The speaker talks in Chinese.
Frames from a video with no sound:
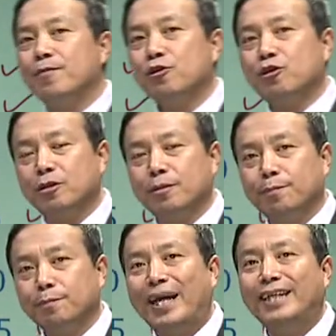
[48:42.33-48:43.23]
是
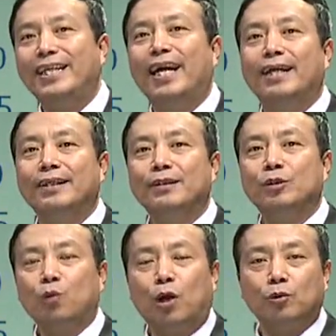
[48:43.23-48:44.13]
每件
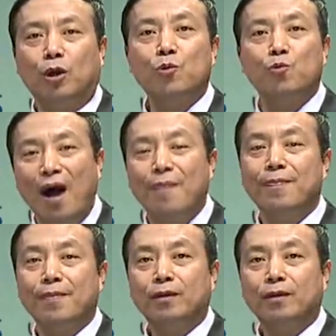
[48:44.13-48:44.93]
多少多少元，